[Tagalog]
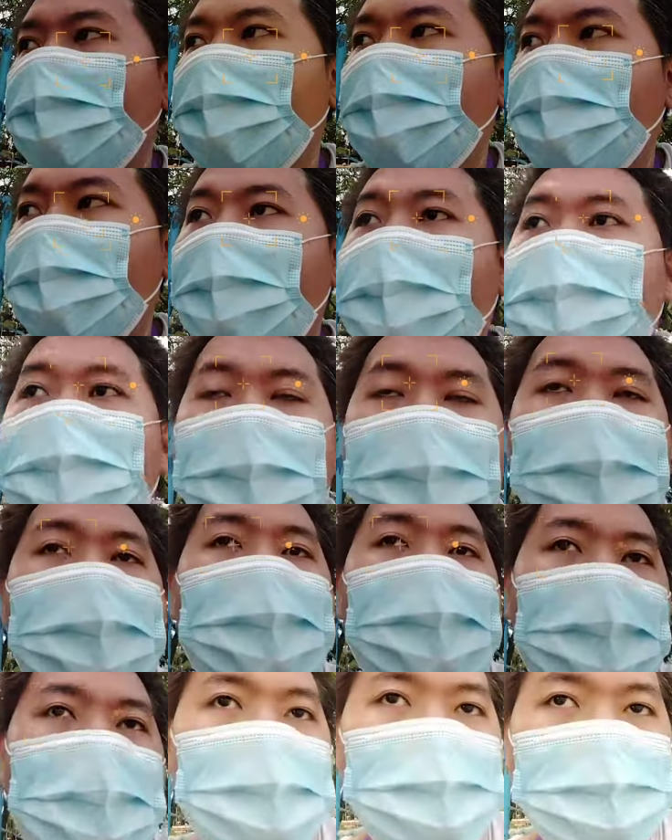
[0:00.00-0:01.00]
basig
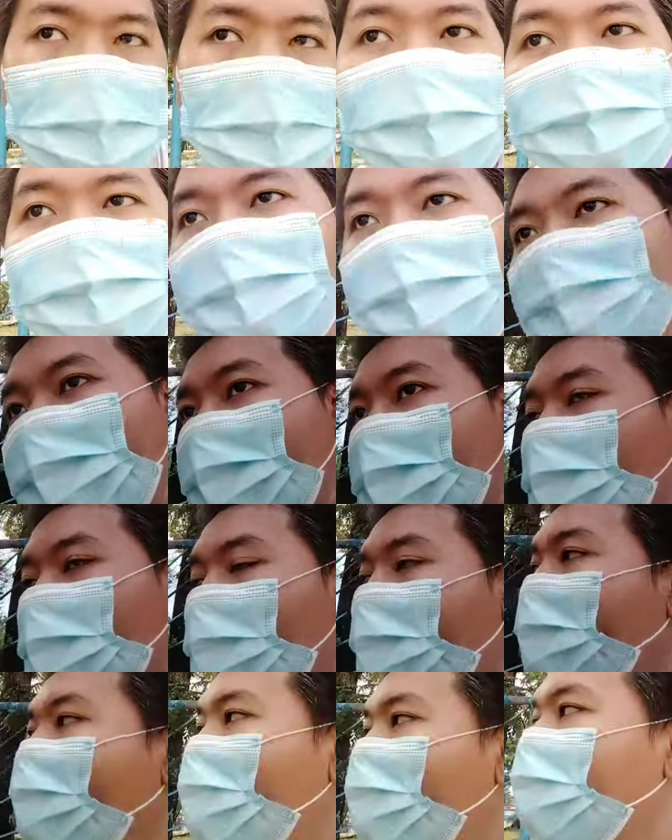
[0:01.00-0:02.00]
basig
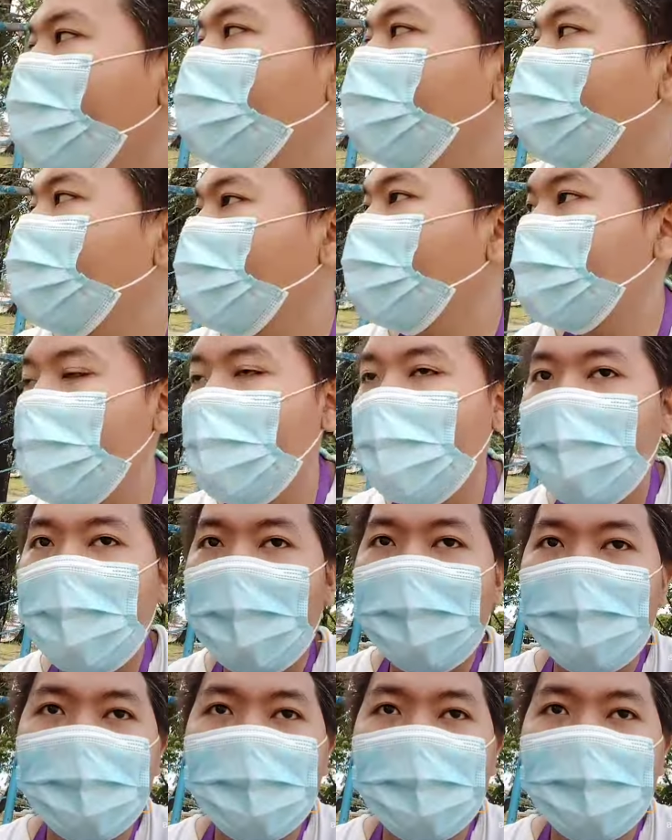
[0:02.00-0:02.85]
nagkuan lang to sila